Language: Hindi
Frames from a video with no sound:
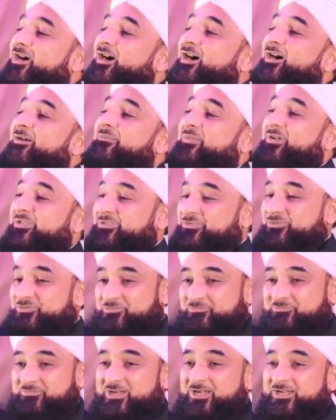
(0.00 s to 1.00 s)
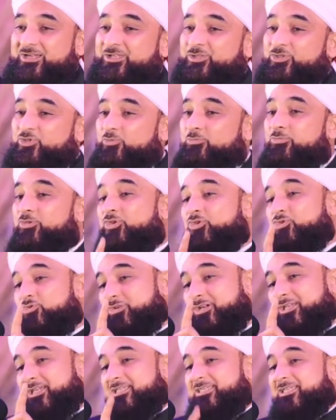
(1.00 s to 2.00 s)
व आमन तुम अगर तुम
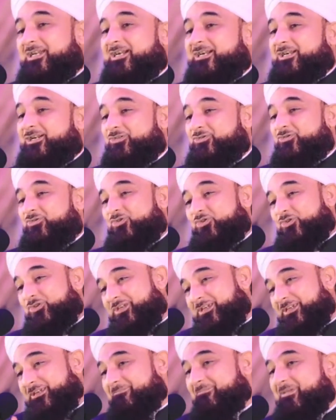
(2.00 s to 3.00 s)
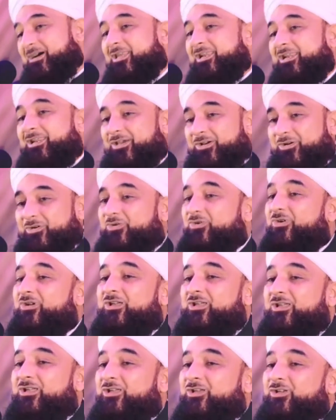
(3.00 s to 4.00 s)
शुक्र अदा करो और ईमान लाओ
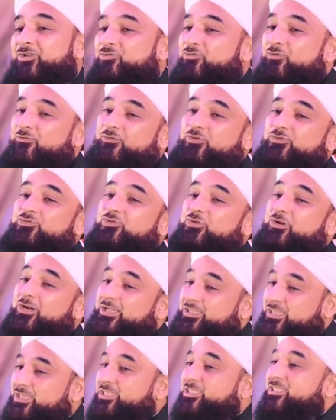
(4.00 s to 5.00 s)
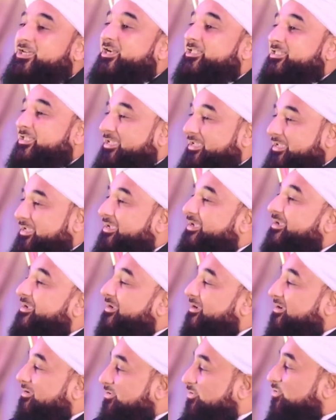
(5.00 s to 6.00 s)
तो वो तो कदरदान है
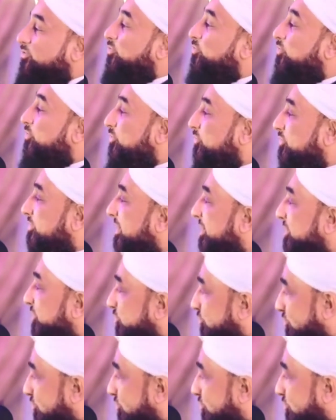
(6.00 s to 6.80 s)
जो कोई उसका